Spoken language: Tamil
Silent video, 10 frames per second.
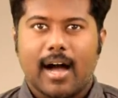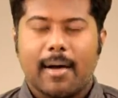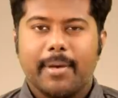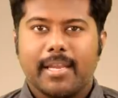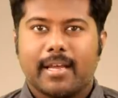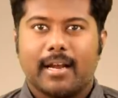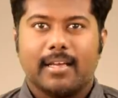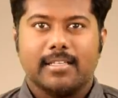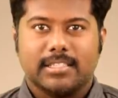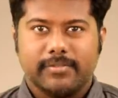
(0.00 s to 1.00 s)

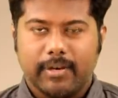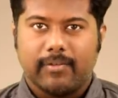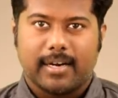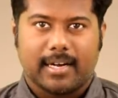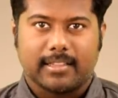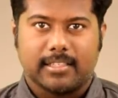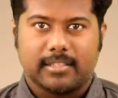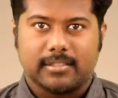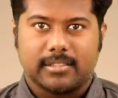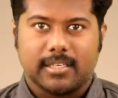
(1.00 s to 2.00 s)
அமெரிக்காவில் சிவில் வார் நடந்துட்டு
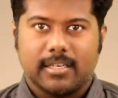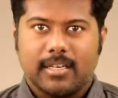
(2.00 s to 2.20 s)
இருந்துச்சு